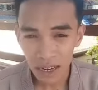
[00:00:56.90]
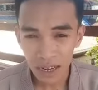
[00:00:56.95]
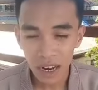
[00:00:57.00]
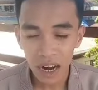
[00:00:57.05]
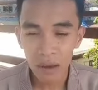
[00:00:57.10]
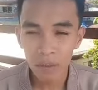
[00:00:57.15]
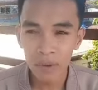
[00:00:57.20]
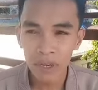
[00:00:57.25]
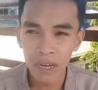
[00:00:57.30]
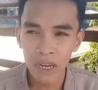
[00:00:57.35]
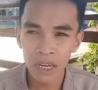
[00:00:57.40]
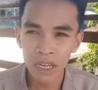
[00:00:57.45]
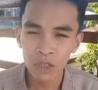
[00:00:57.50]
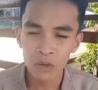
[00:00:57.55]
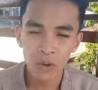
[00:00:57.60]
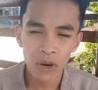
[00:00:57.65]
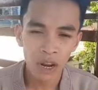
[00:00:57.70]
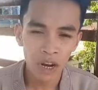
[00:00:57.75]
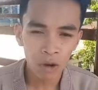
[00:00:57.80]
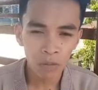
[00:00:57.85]
Grabe
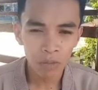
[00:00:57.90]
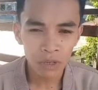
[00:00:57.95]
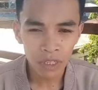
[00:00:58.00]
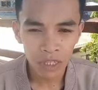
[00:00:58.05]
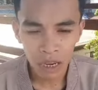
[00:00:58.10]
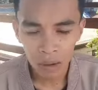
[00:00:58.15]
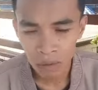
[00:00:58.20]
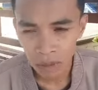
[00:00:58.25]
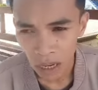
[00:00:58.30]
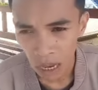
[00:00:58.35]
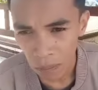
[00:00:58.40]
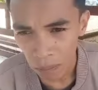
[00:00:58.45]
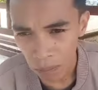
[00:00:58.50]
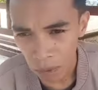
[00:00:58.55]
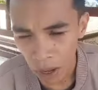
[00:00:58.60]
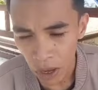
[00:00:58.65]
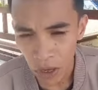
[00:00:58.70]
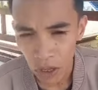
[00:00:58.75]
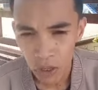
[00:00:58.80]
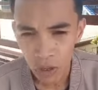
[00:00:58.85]
guys, wala na akong masasabi sa
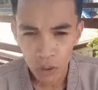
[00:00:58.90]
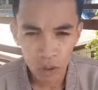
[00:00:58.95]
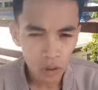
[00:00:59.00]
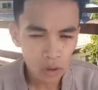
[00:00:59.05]
upline